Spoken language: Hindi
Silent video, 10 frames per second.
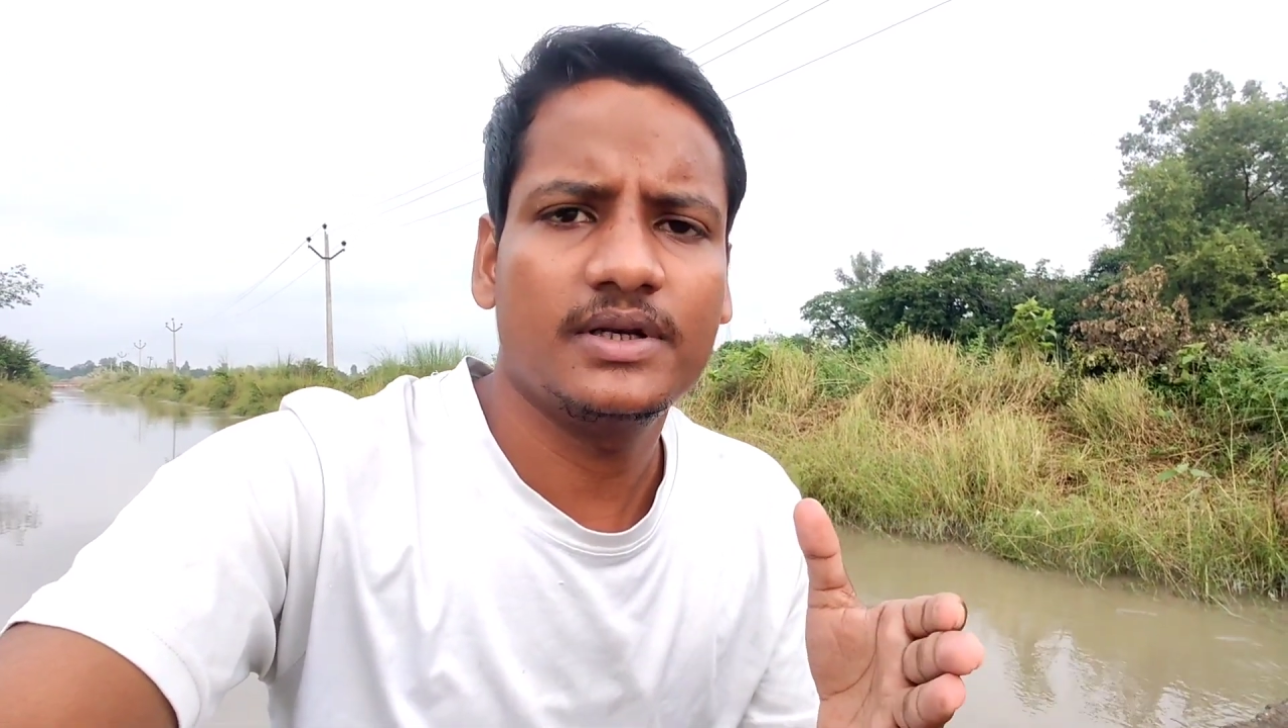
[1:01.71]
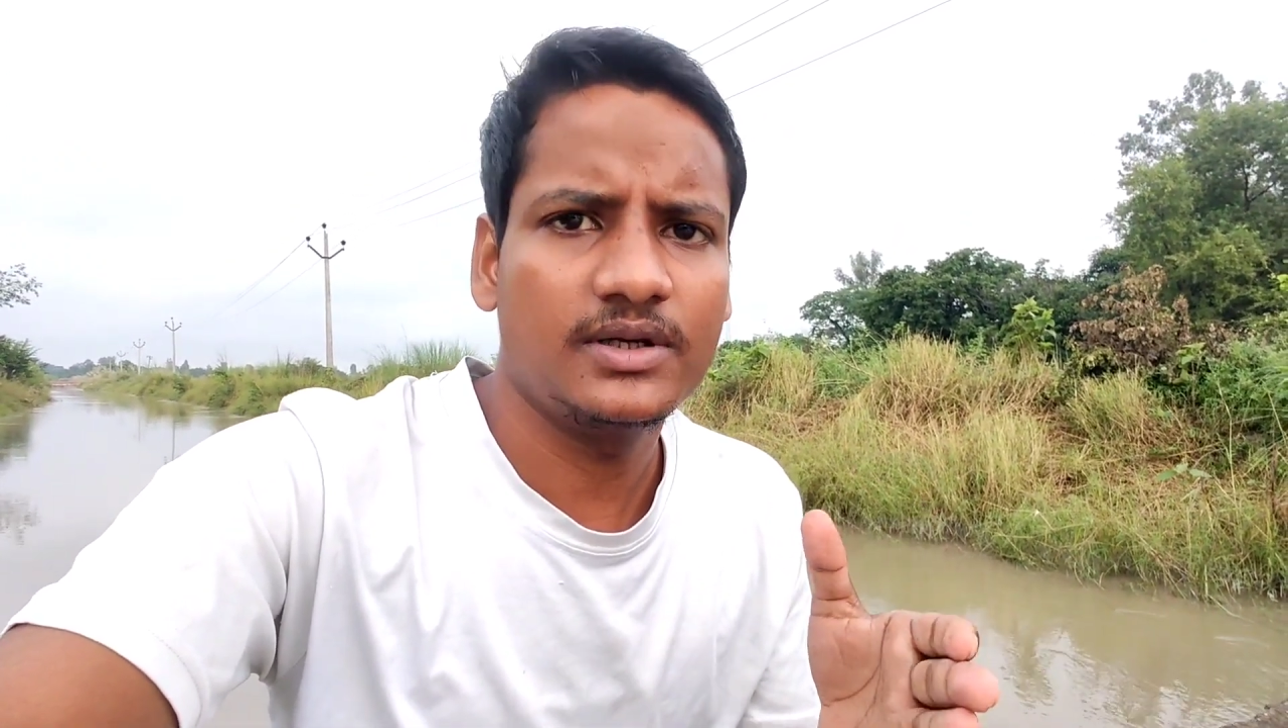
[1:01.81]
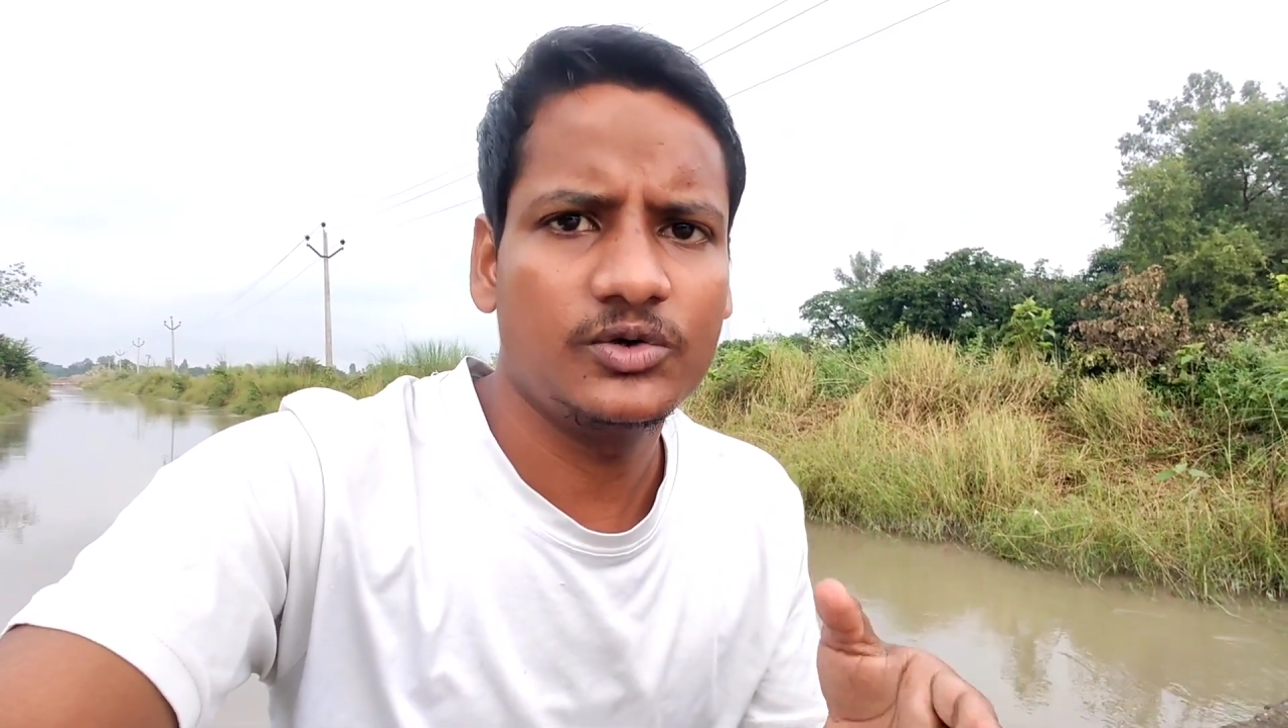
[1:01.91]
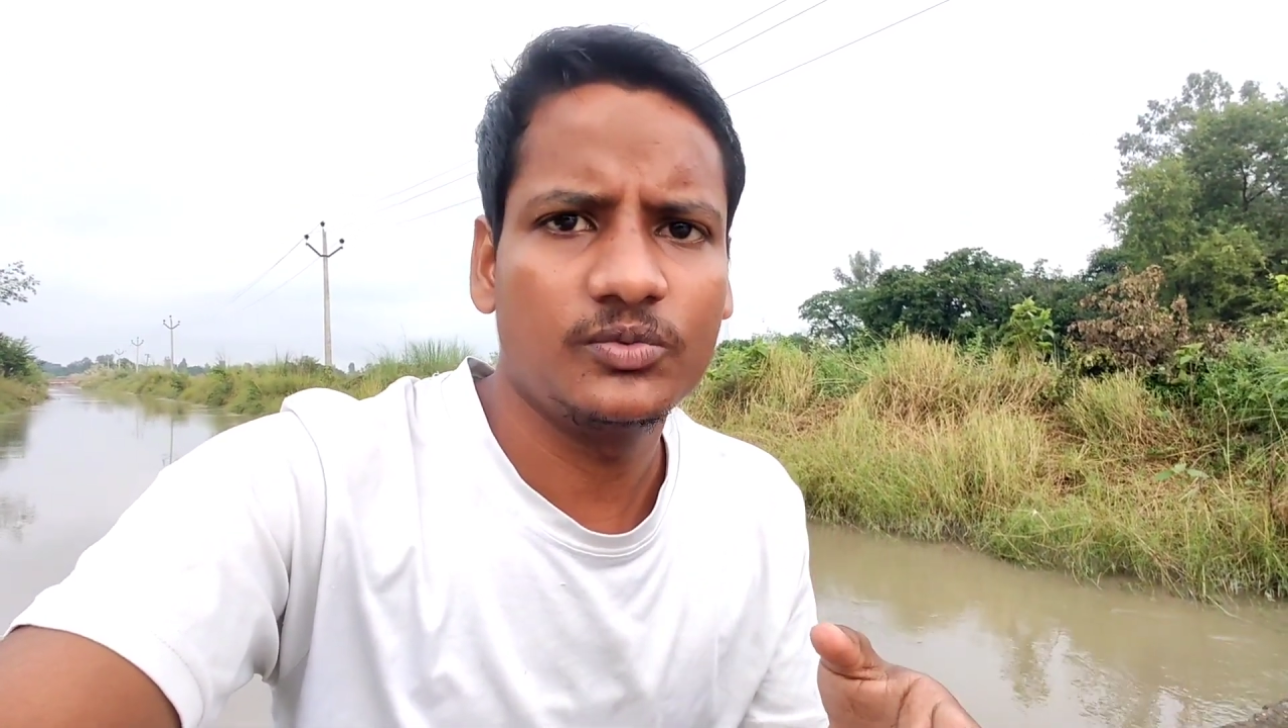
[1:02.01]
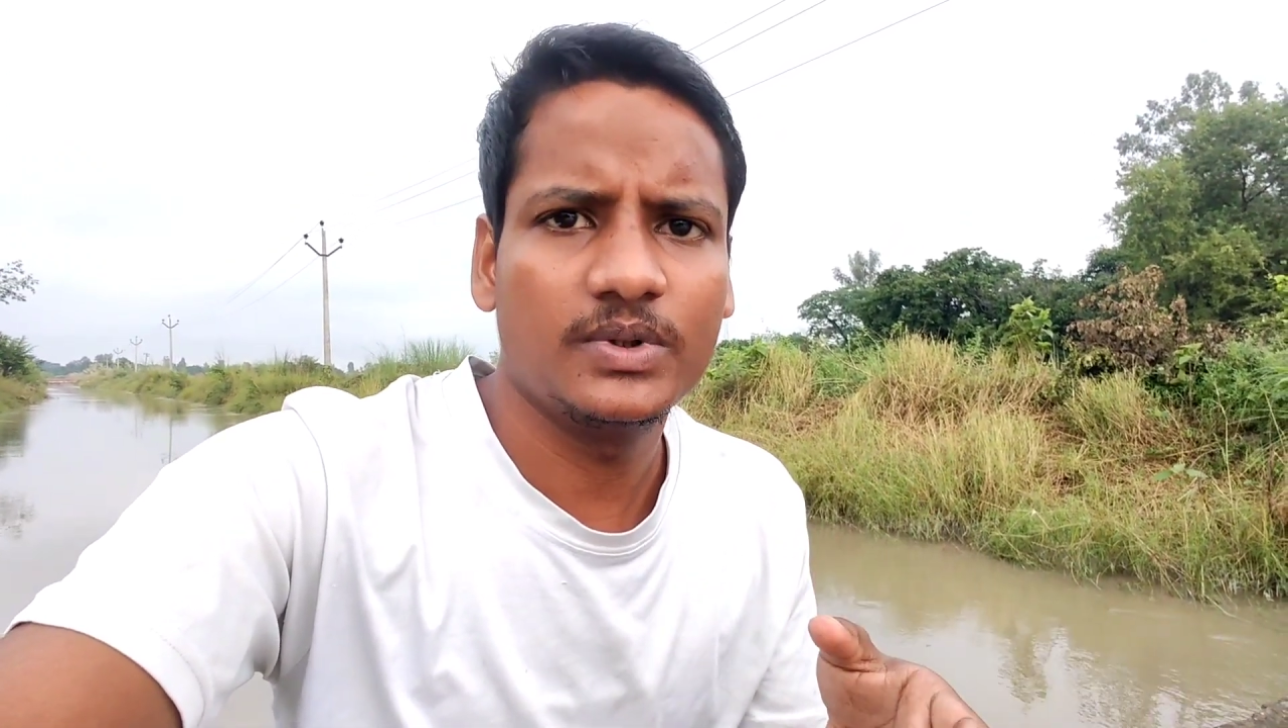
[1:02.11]

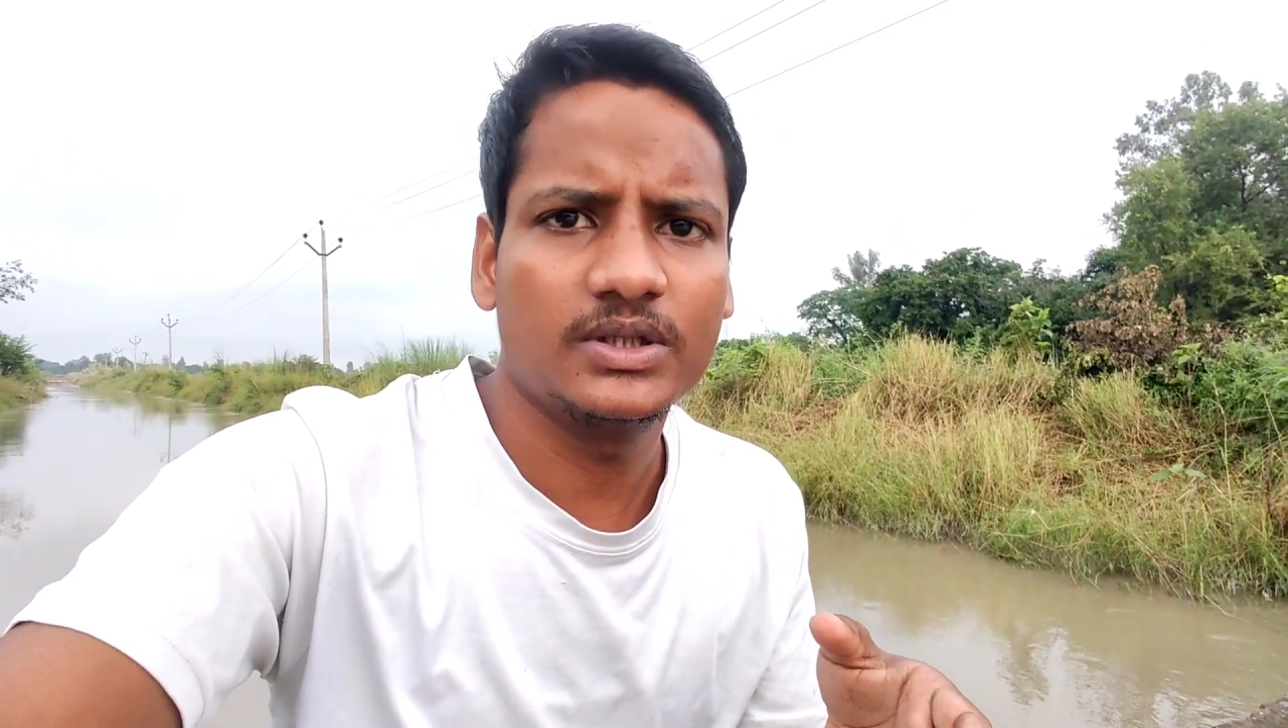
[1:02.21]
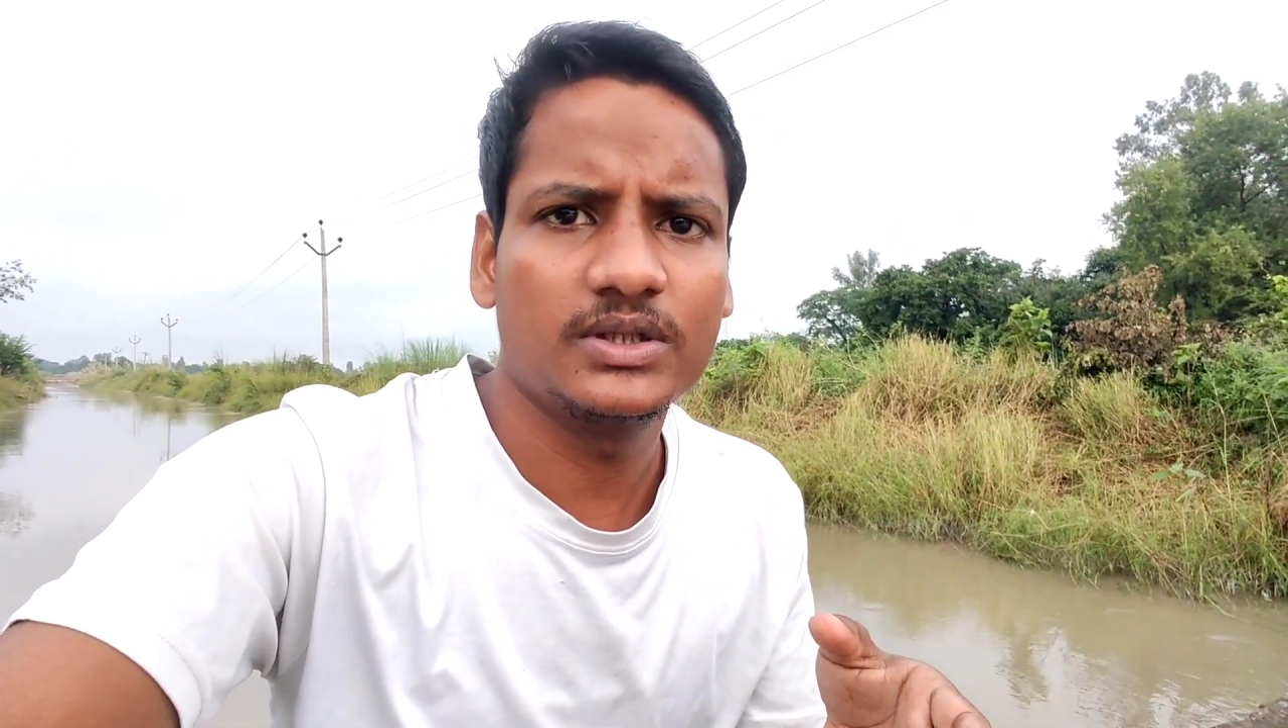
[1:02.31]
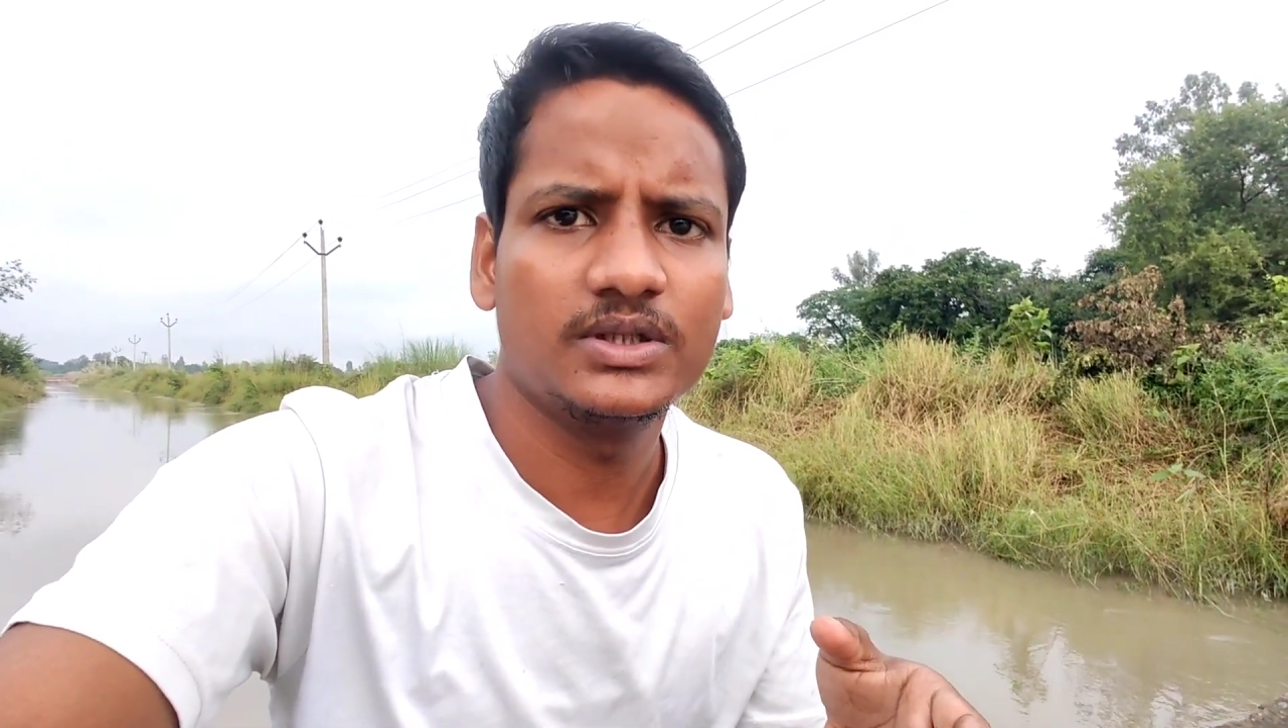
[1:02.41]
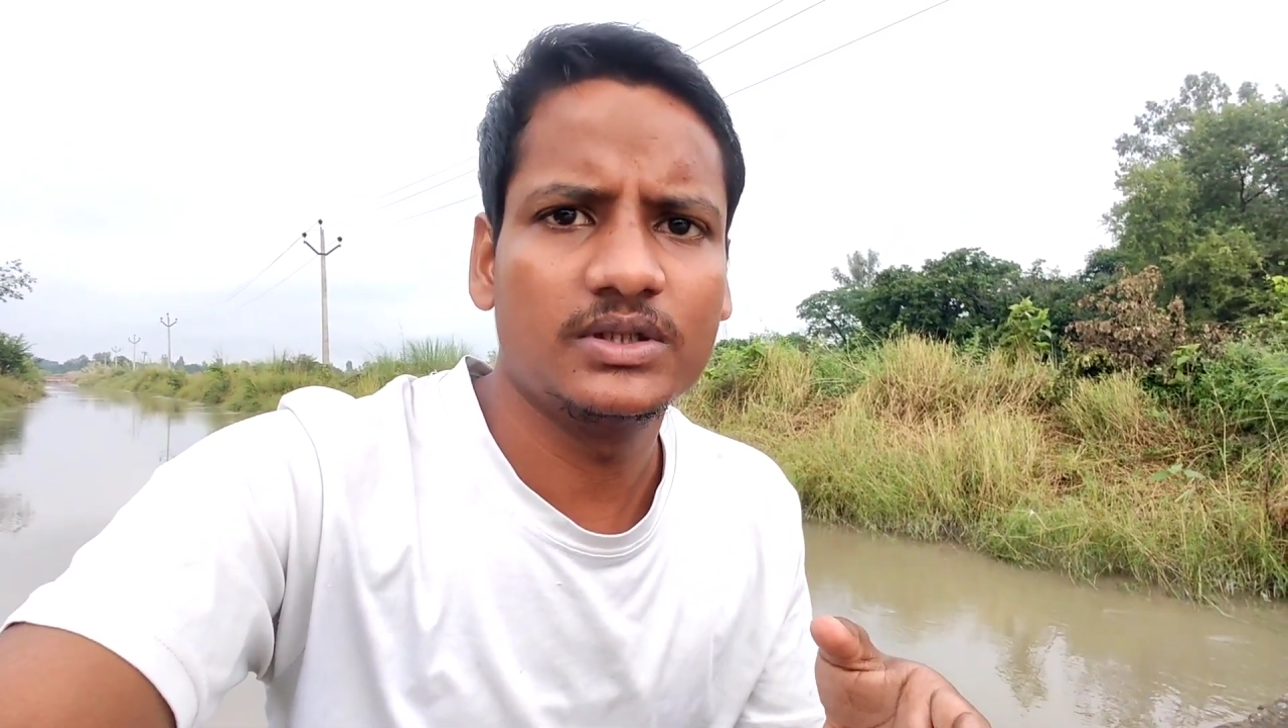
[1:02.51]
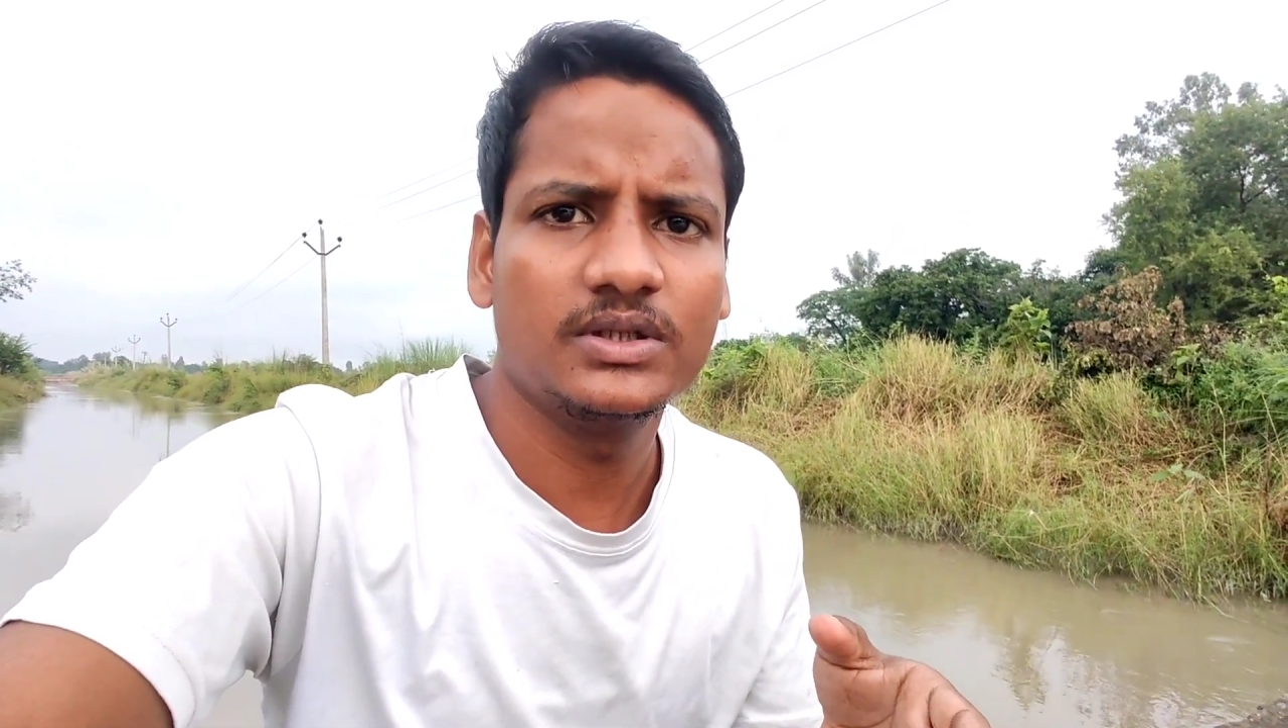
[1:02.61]
नहीं हो
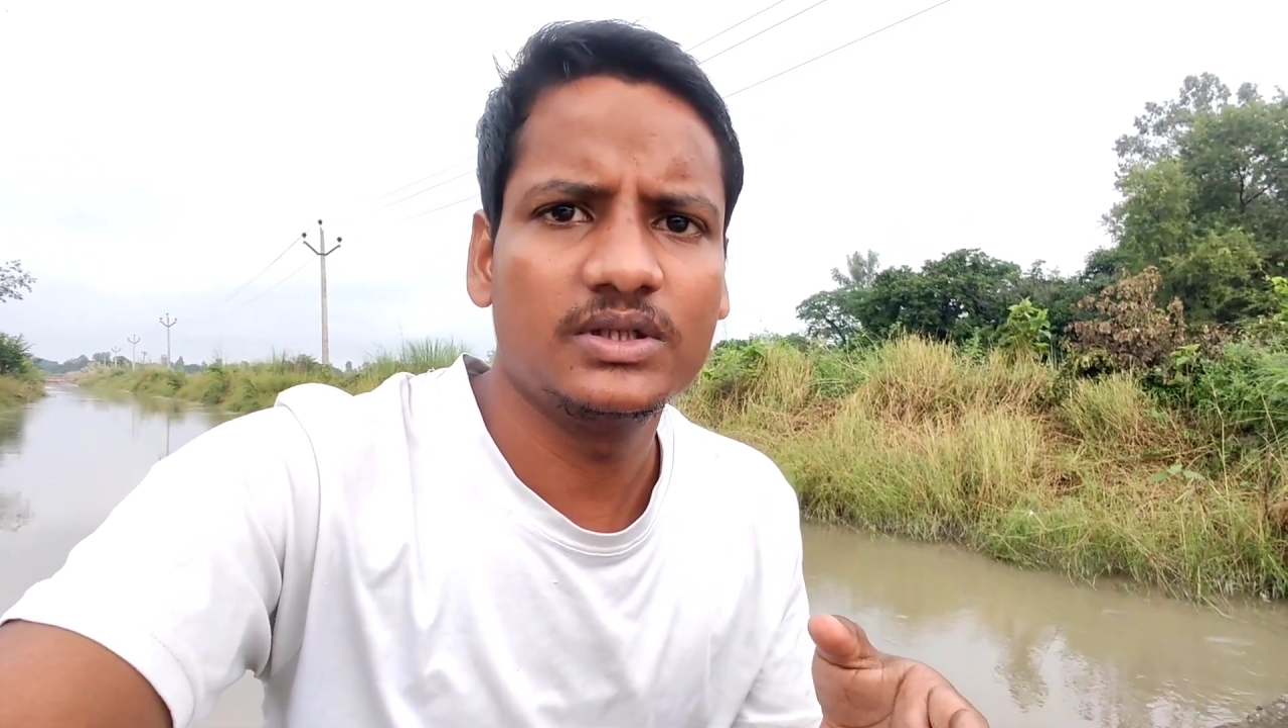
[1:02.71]
पाती